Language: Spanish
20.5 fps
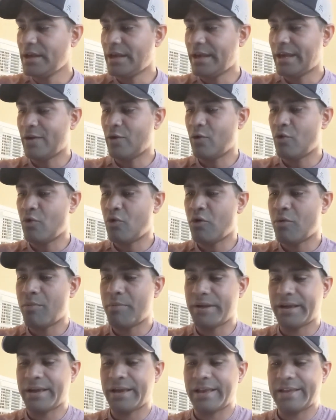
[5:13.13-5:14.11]
eh, un
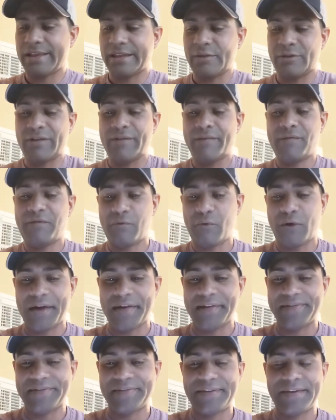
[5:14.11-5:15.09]
hombre que tenía una
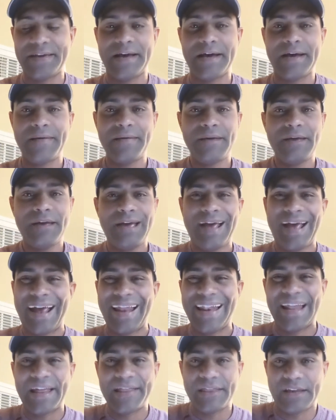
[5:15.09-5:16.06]
influencia
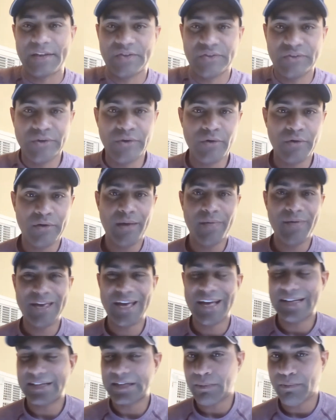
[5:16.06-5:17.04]
en las naciones,
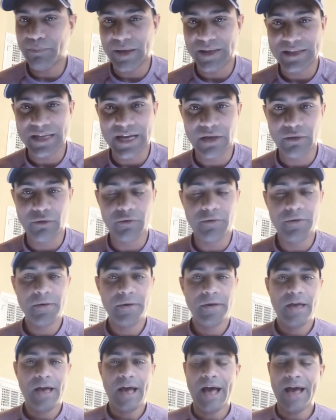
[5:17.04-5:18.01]
bien respetado
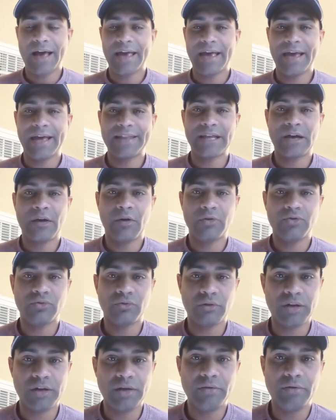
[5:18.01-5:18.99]
aquí en
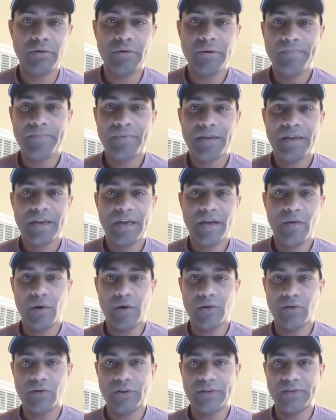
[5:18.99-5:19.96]
Estados Unidos. Y
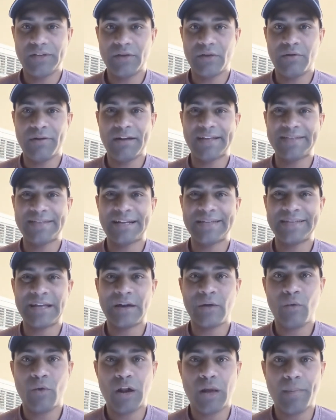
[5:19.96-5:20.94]
cuando decidió abrazar
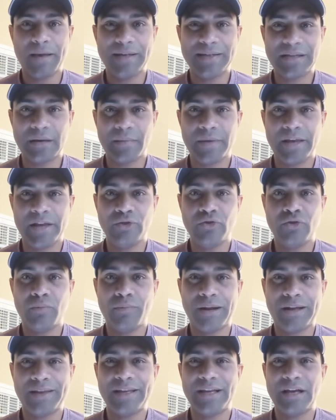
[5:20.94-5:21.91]
esa escuela de
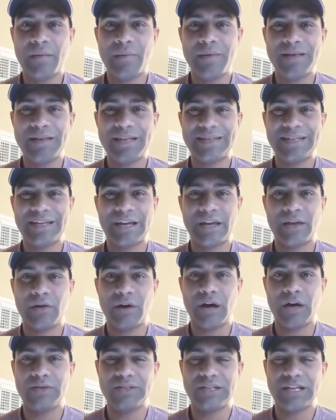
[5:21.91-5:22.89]
pensamiento, prácticamente se
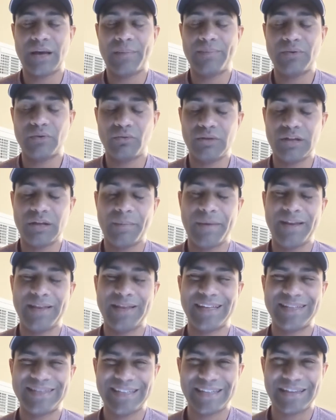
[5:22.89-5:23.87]
quedó sin
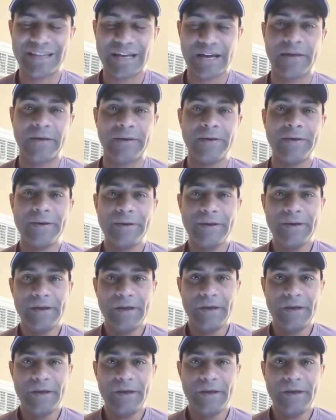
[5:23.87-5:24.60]
absolutamente sin nada.